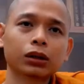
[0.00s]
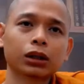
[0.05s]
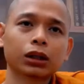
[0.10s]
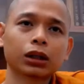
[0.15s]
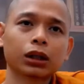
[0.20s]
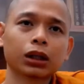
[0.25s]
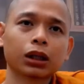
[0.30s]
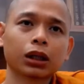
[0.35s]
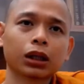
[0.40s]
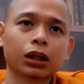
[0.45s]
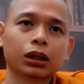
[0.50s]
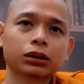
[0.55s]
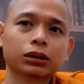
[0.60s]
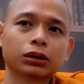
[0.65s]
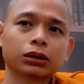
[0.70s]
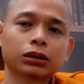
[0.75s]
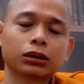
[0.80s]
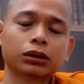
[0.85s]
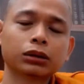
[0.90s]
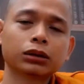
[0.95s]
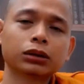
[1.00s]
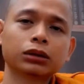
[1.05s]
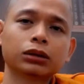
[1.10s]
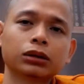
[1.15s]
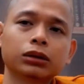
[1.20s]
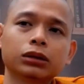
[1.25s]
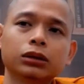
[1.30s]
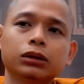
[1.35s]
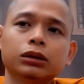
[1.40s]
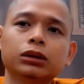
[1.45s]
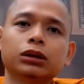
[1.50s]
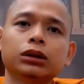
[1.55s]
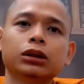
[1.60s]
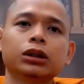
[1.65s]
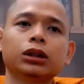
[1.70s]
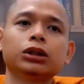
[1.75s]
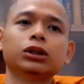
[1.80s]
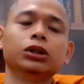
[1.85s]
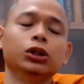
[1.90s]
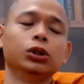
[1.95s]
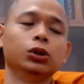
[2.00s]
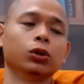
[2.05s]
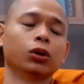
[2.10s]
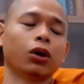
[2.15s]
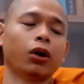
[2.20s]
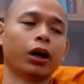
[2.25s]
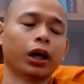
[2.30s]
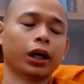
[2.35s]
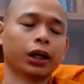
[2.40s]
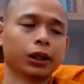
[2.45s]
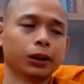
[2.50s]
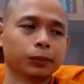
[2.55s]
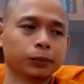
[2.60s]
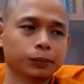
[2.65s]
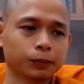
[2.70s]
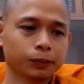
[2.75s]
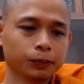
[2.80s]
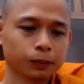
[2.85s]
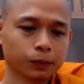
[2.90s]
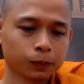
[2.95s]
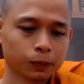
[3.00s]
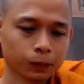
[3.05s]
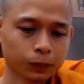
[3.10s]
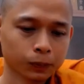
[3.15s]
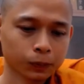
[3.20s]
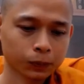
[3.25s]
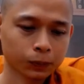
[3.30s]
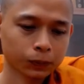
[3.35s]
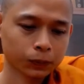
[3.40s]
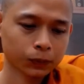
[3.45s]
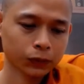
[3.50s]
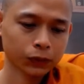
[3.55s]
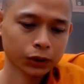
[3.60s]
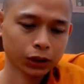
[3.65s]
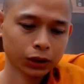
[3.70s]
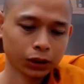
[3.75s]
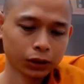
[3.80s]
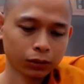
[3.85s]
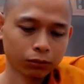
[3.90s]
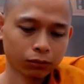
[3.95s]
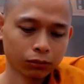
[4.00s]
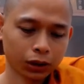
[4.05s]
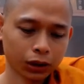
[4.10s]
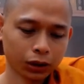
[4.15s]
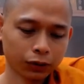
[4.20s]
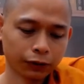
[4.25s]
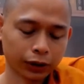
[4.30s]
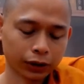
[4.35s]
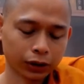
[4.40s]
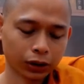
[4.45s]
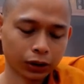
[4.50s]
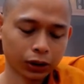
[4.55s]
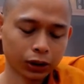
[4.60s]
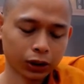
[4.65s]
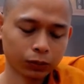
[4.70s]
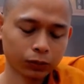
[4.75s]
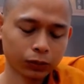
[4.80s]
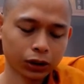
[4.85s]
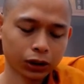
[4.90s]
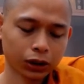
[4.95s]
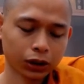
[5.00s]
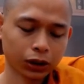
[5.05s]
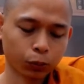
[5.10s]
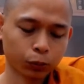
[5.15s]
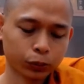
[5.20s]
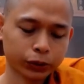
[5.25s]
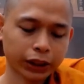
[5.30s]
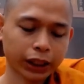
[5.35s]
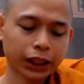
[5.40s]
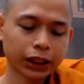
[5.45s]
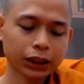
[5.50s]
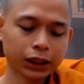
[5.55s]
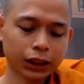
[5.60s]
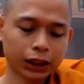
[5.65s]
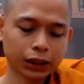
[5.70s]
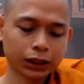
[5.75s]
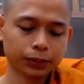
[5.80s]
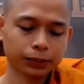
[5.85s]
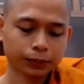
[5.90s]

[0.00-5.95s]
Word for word: uh, nhiều loại mà đức phật nói giống như cái nọc rắn gì đó